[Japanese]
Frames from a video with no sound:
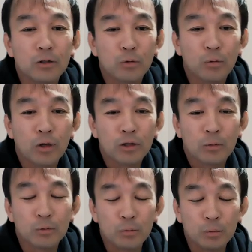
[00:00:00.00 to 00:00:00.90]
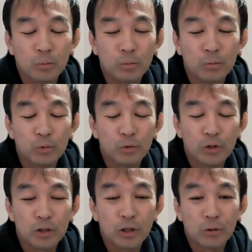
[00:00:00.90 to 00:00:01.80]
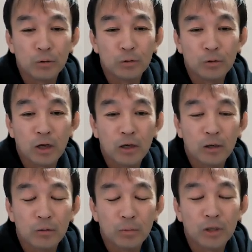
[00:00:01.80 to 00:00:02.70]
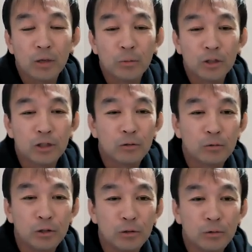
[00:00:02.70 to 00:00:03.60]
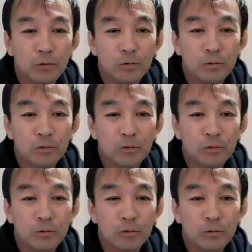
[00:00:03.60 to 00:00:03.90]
そこが多分分岐点というか、やめちゃう理由